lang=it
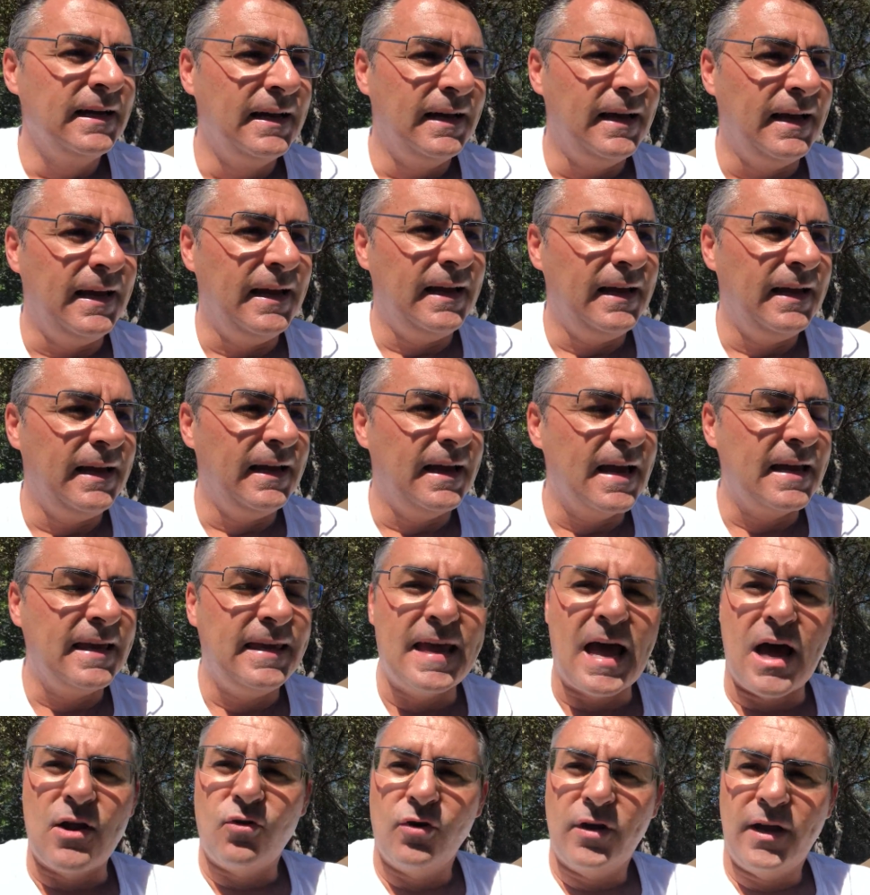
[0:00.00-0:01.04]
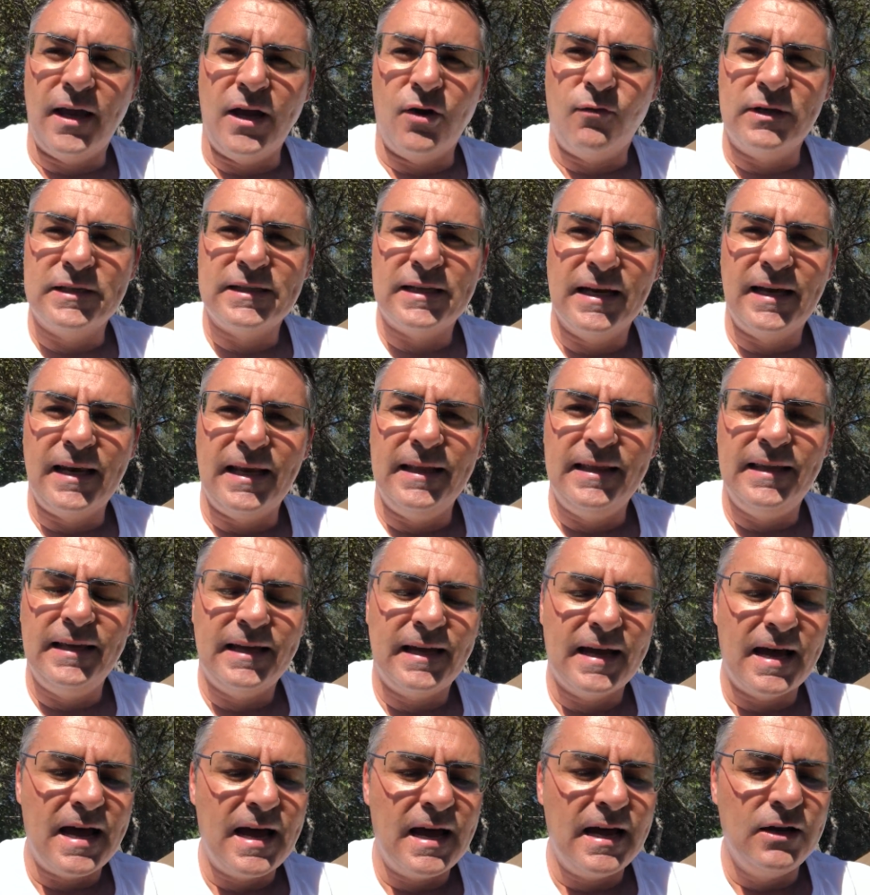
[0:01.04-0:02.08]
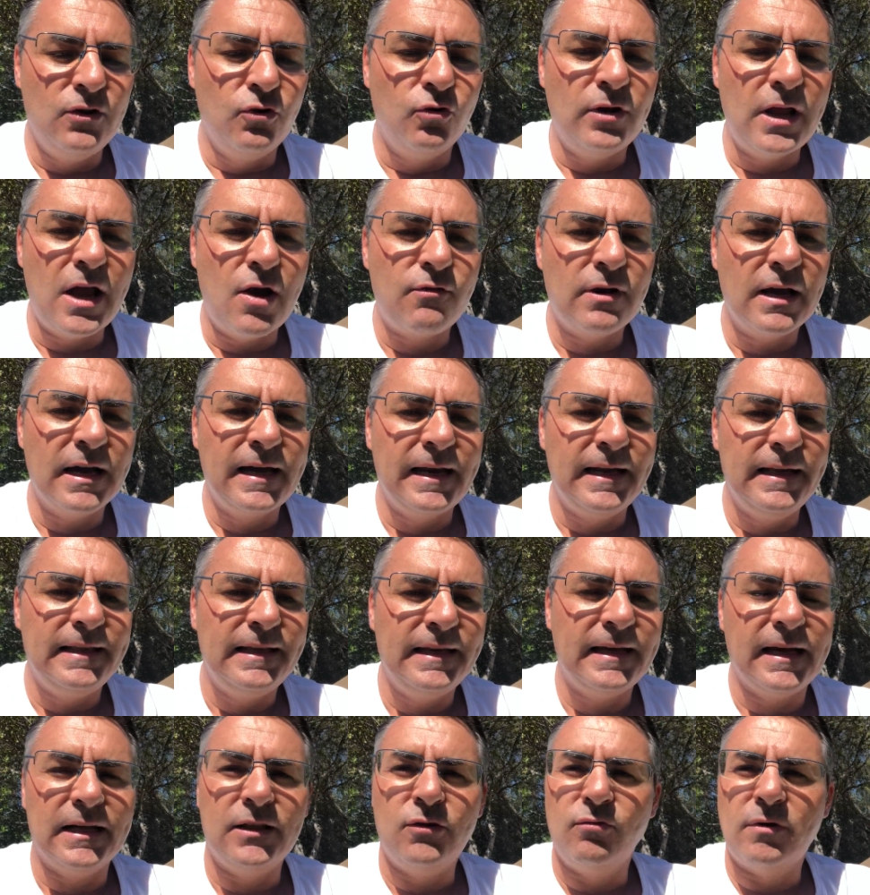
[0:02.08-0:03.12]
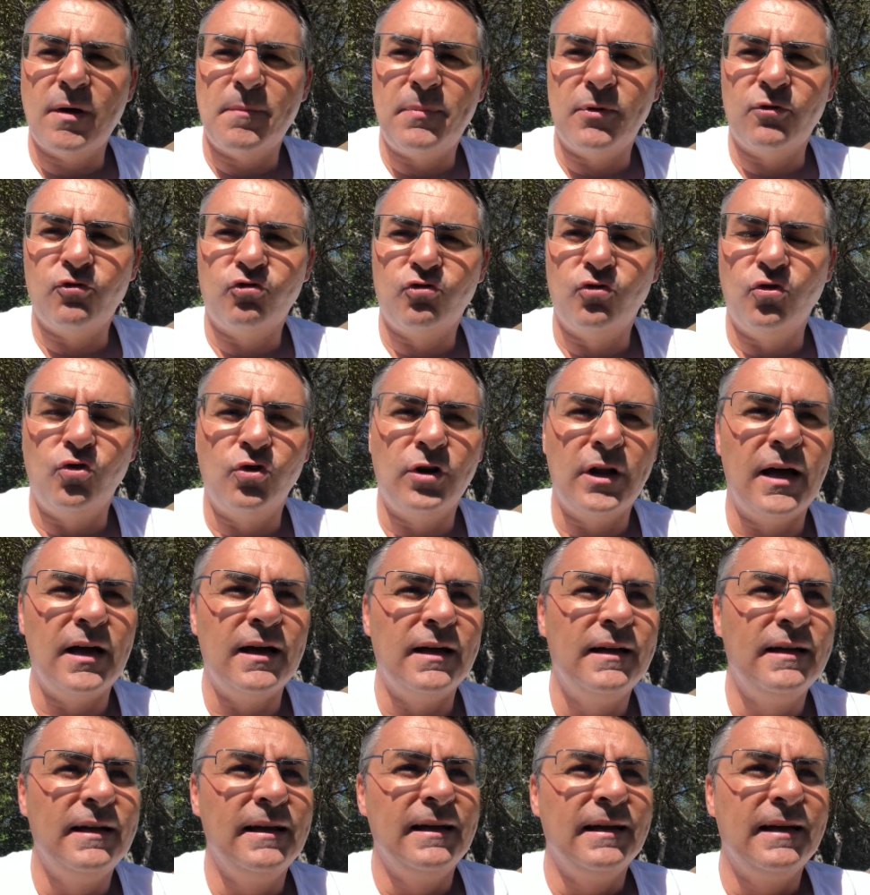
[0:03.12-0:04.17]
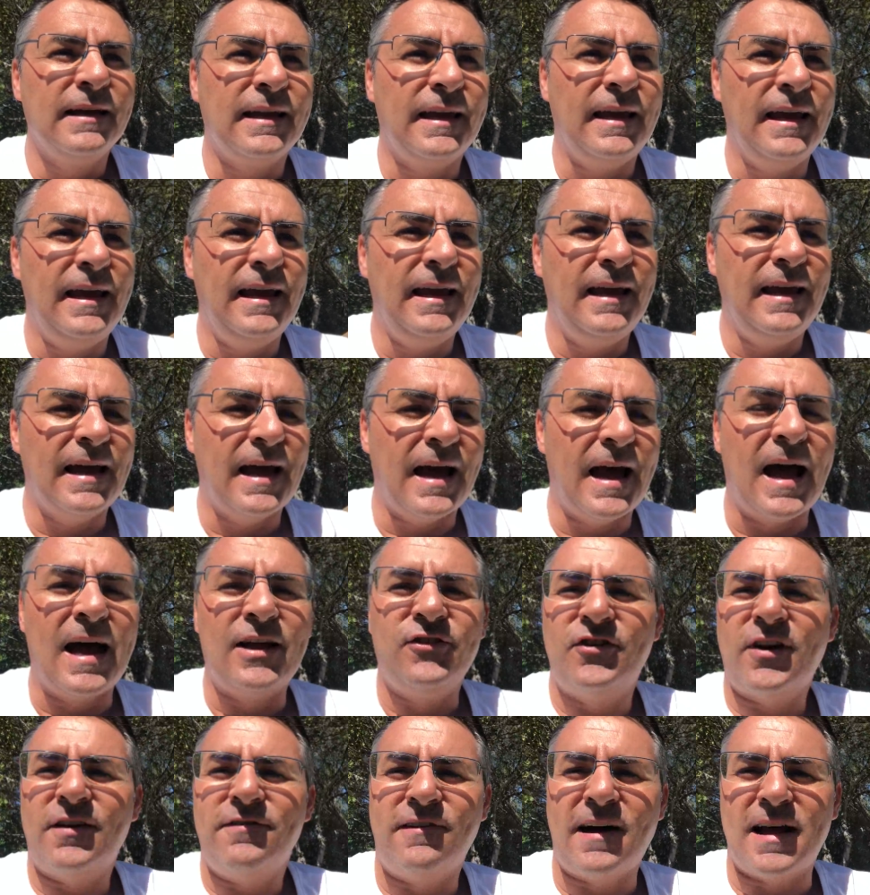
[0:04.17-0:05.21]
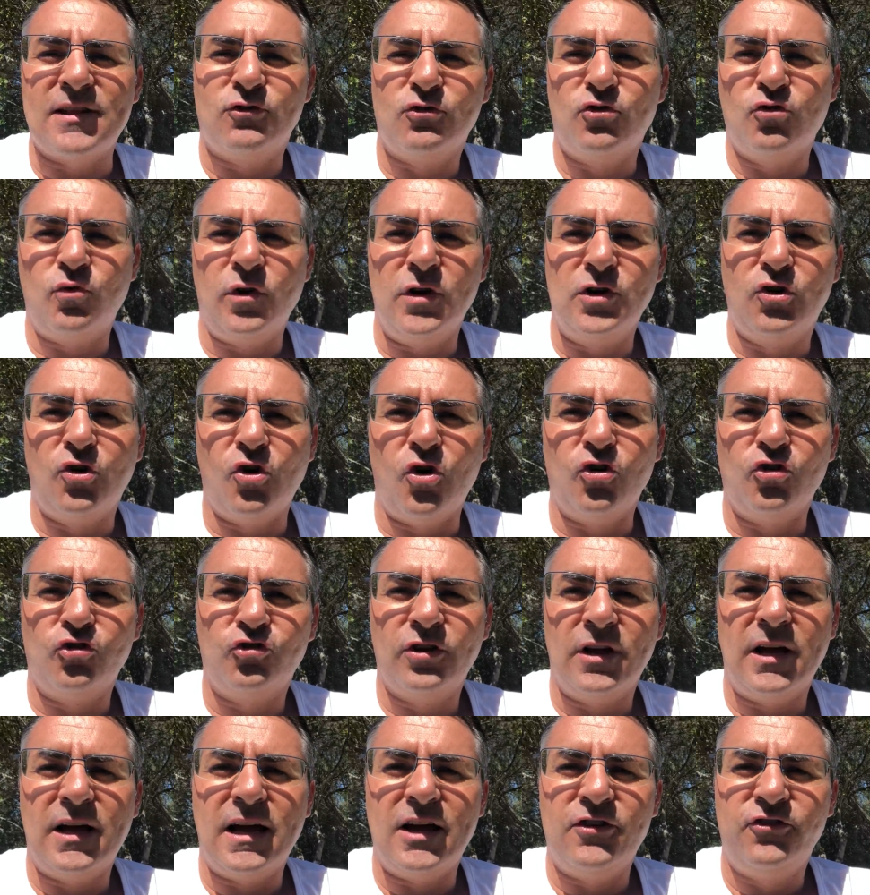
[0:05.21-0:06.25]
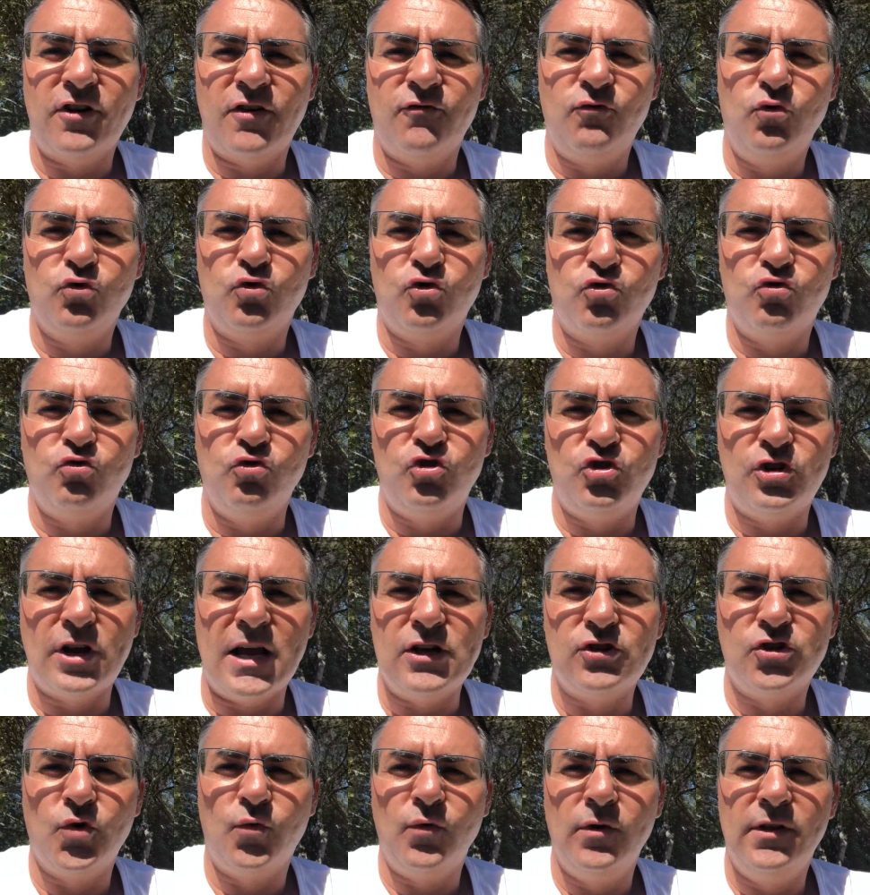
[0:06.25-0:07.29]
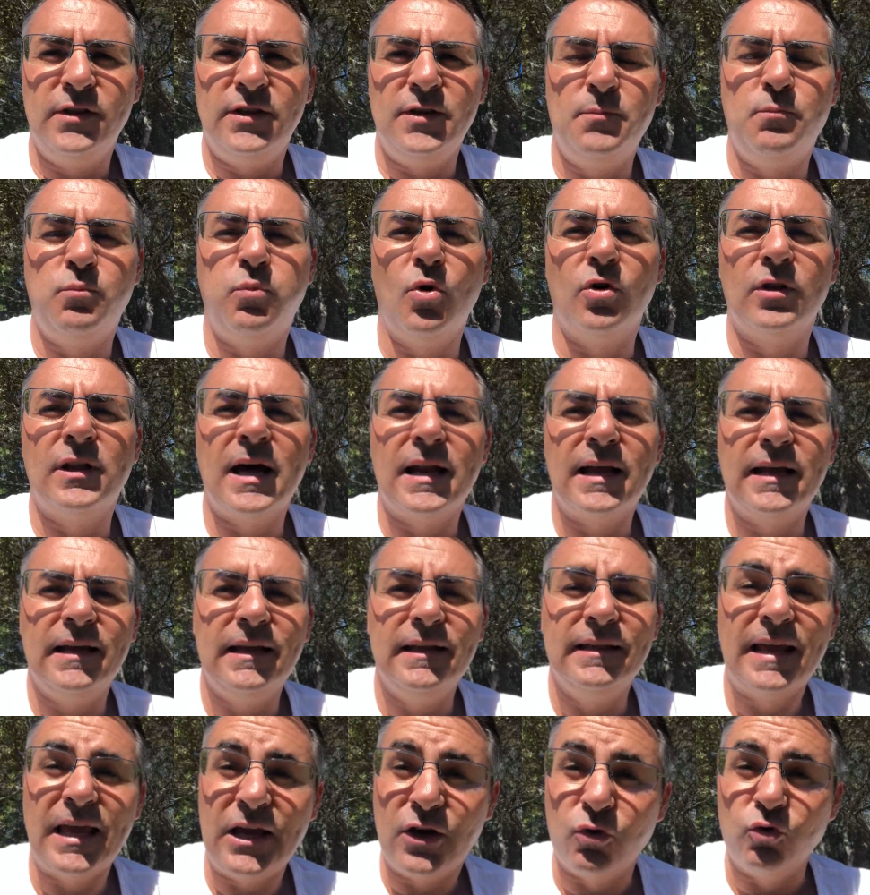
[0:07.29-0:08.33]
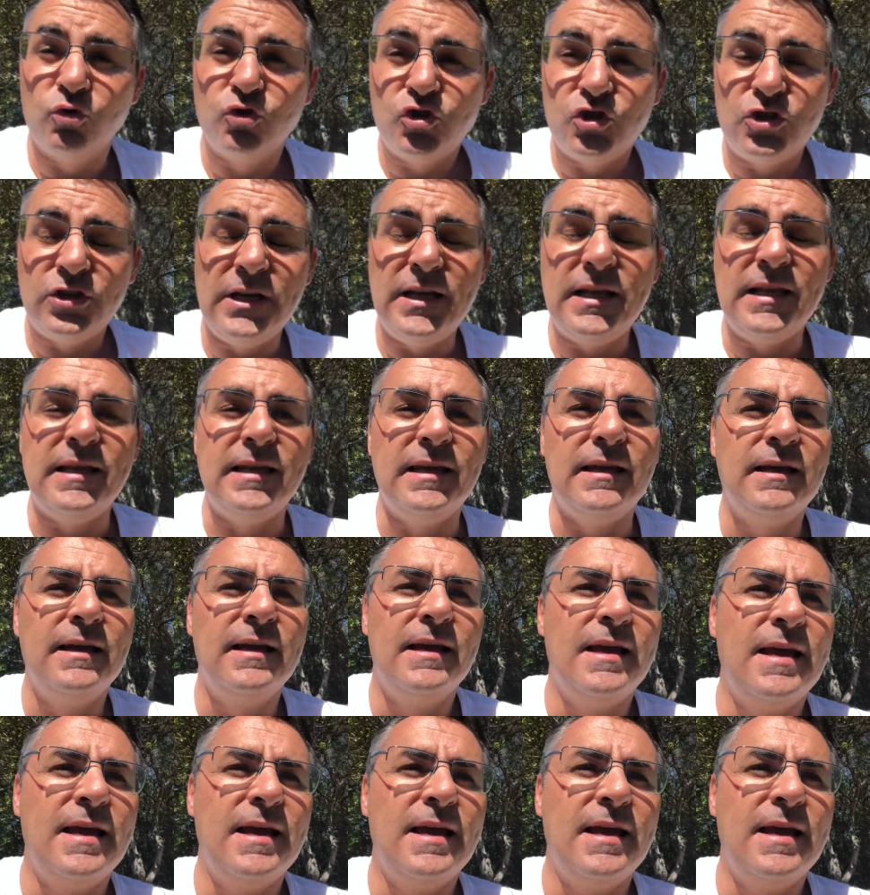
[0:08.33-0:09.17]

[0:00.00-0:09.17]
eh, è chiaro che questa critica non è una critica di una persona che ha già fatto qualcosa, ha già avuto successo, e quindi ti può dare dei consigli,